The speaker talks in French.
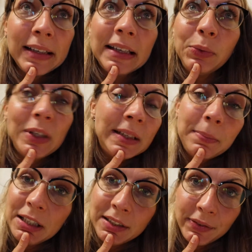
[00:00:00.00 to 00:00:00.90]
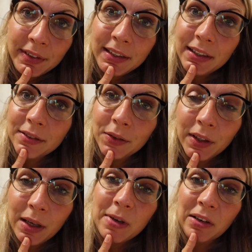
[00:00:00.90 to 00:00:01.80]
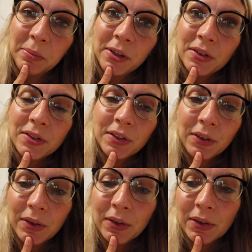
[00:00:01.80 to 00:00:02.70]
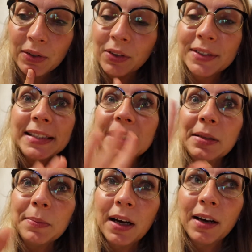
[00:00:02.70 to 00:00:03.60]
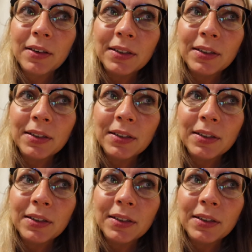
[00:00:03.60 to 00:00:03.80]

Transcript: La nuit était magnifique, il y avait une très belle ambiance euh, dans le cinéma.